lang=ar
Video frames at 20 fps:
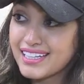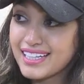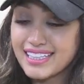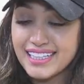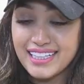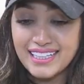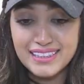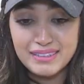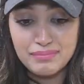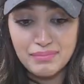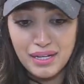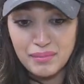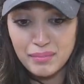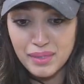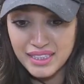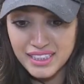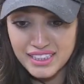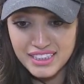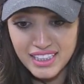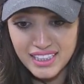كنجلس مع
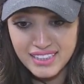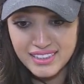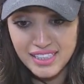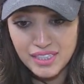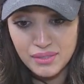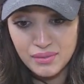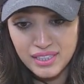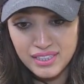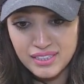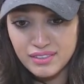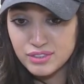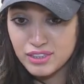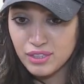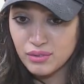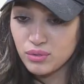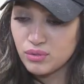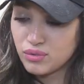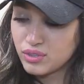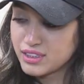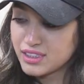المناجير ديالي ولا هذا
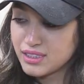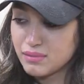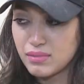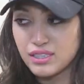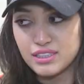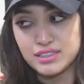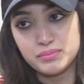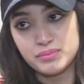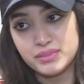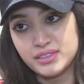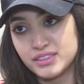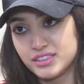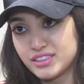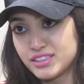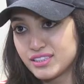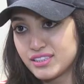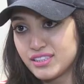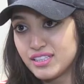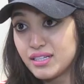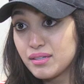تنقول له هادشي ما
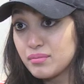عجبنيش